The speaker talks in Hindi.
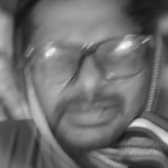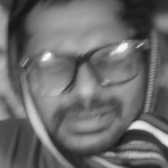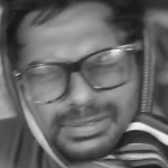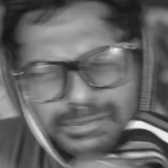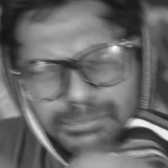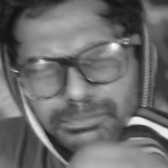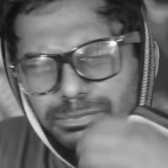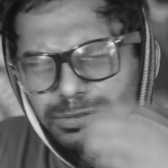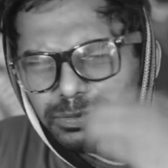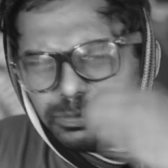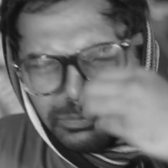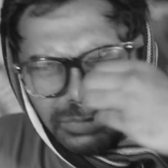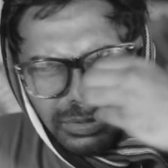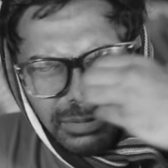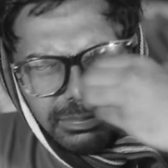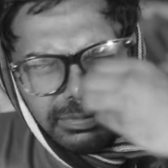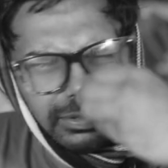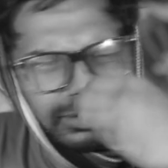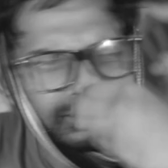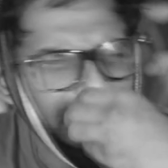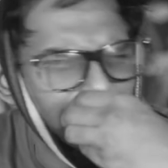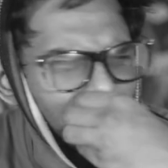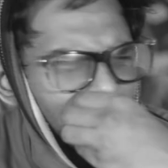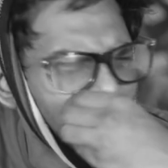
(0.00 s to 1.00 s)
मतलब बिल्कुल
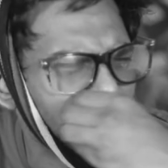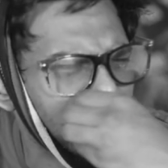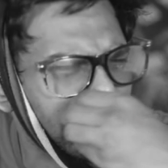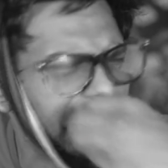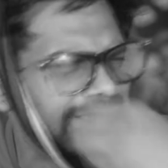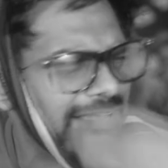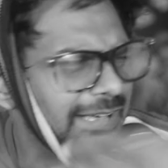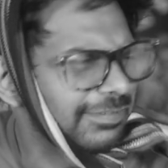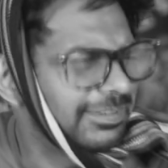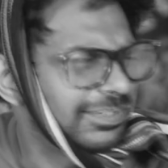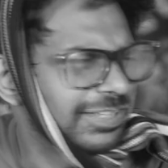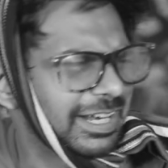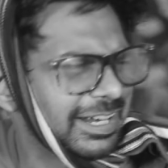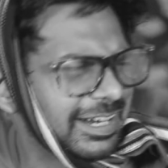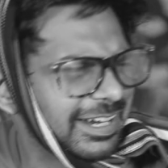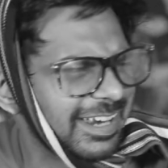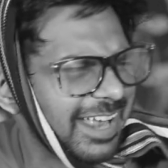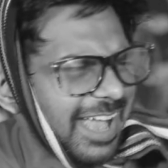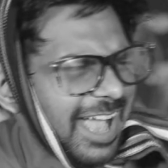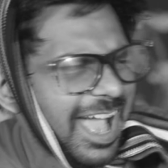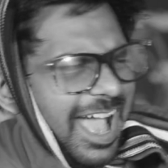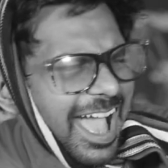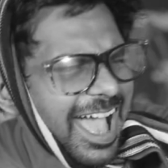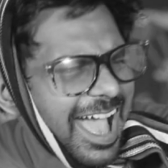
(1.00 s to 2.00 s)
बिल्कुल रियल लाइफ चल
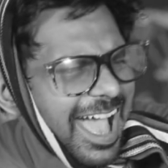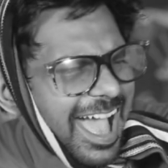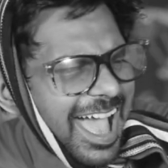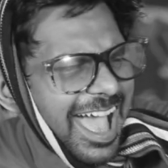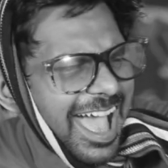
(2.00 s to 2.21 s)
रही है